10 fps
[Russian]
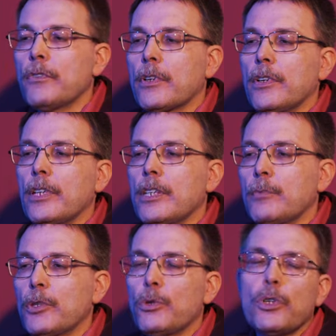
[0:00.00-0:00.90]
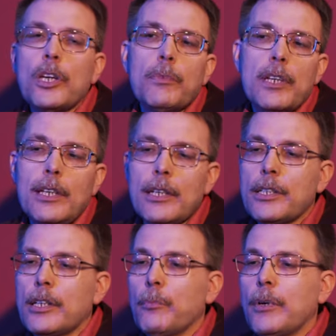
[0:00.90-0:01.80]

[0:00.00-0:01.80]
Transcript: варваризмы, тюремная лексика,